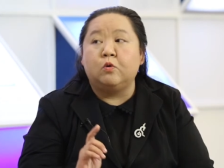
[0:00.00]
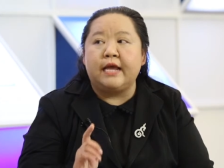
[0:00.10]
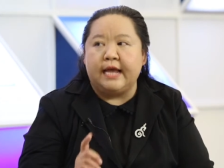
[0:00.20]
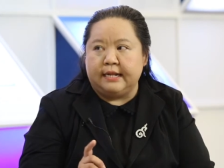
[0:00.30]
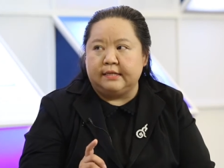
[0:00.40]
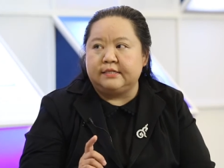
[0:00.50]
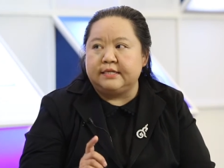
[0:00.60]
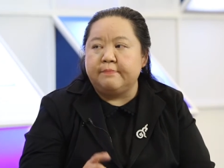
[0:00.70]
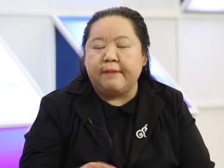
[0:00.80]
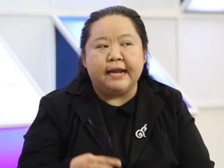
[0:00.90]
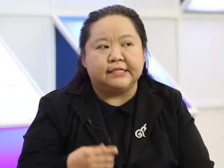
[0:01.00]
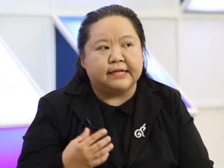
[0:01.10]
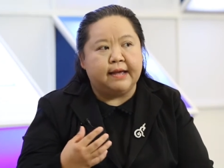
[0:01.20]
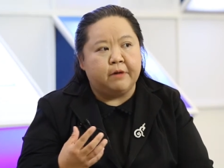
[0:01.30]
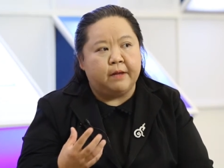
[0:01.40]
ทุเรียน ซึ่งภายหลัง
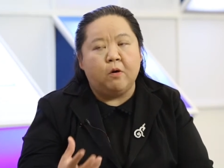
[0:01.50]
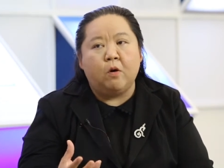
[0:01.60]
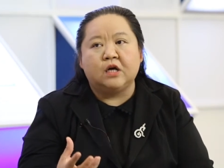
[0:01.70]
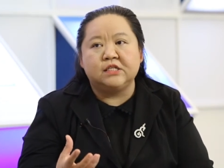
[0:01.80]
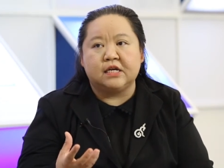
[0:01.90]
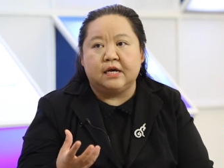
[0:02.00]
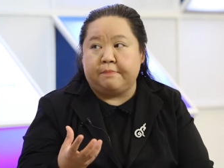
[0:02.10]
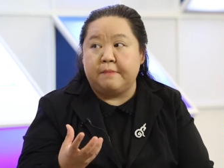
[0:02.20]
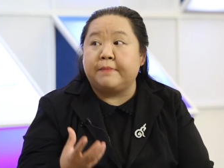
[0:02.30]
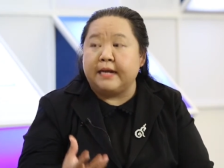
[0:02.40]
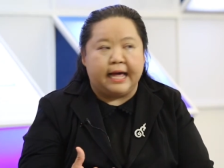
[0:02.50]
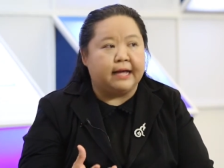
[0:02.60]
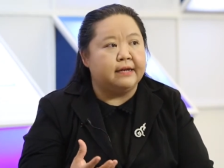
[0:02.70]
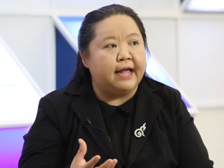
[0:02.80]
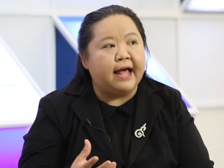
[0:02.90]
จากการบริโภคก็จะเกิดเป็นเปลือก
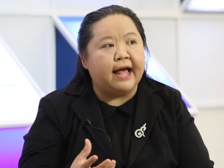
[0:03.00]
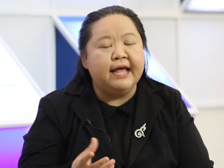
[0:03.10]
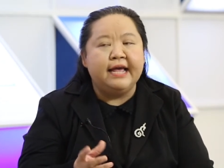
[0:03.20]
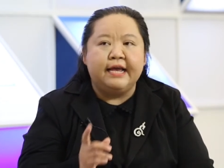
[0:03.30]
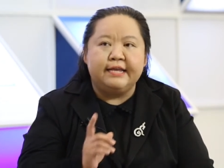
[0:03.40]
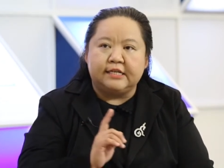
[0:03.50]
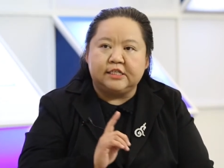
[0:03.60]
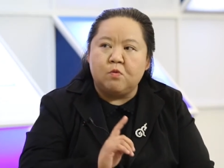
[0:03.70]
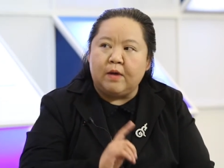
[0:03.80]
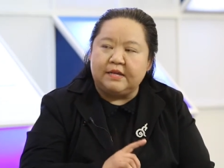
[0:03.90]
นะคะ อย่างจังห